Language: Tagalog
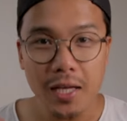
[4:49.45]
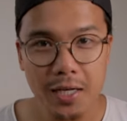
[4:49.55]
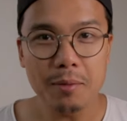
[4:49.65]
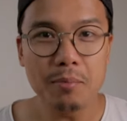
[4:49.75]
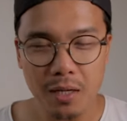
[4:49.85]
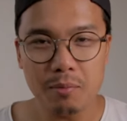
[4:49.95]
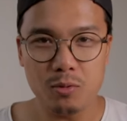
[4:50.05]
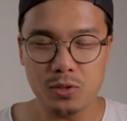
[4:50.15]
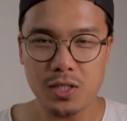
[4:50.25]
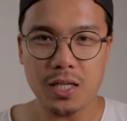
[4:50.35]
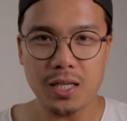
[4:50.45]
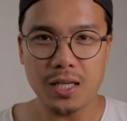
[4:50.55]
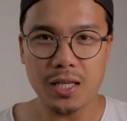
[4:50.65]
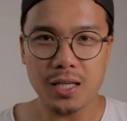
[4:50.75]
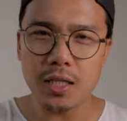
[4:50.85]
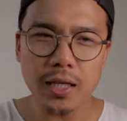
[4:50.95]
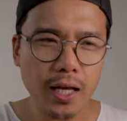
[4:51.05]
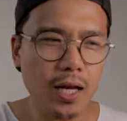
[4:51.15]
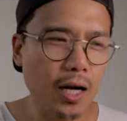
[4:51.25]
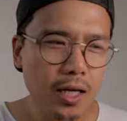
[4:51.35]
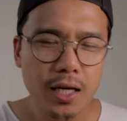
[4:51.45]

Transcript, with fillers: libreng music. Teka lang.